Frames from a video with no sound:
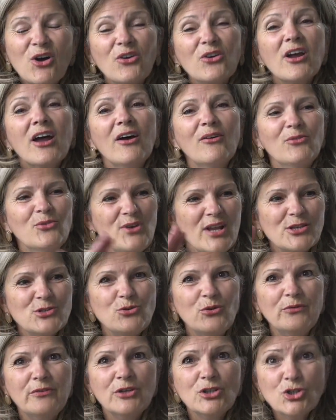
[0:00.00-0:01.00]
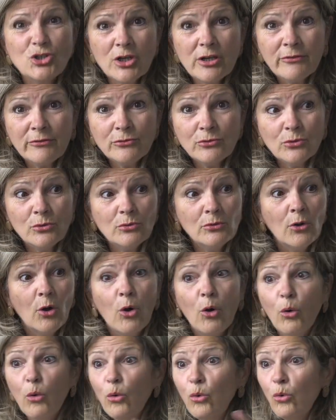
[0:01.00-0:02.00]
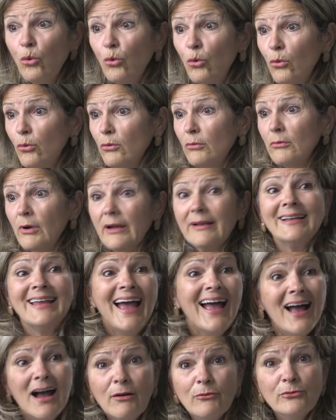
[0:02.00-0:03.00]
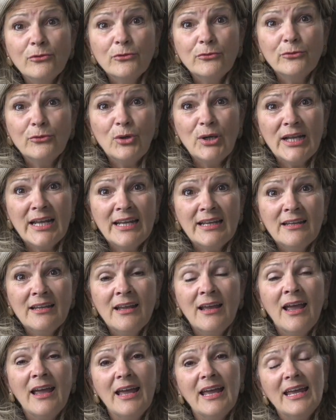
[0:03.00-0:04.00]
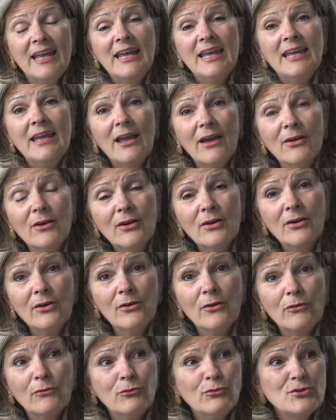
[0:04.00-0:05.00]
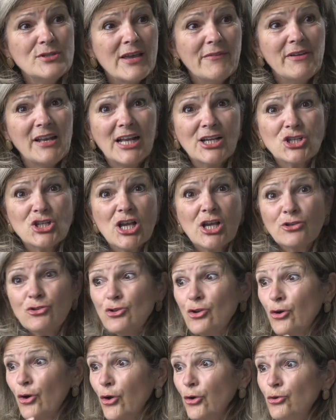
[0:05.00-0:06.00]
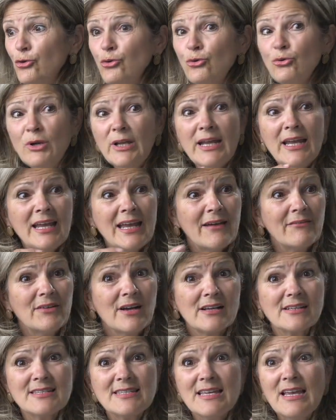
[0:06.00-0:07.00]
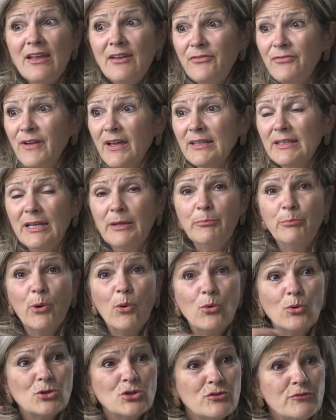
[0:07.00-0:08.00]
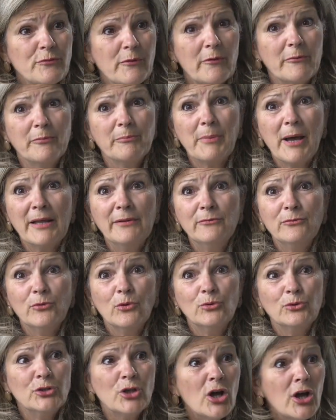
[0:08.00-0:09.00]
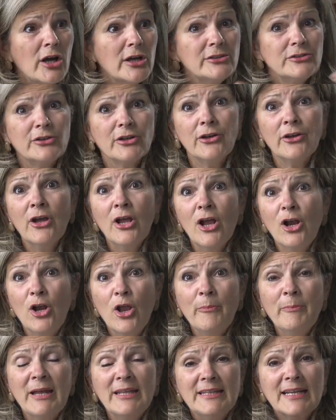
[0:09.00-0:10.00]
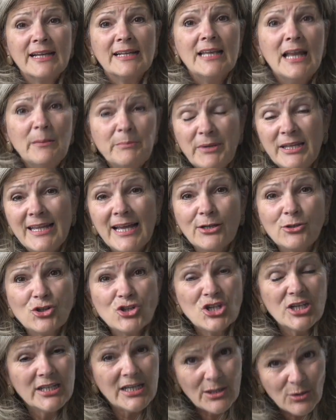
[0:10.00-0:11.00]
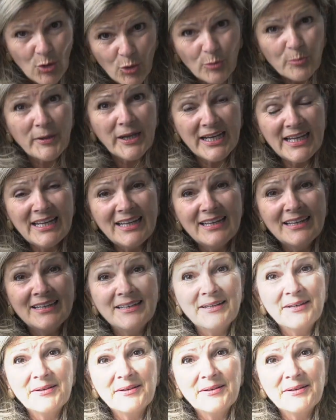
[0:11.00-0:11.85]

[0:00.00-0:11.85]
Donc, vous la suivez chez vous ou quand vous voulez et euh, vous avez la chance de reculer, avancer, faire des pauses, prendre vos notes, euh, le matériel pédagogique est compris.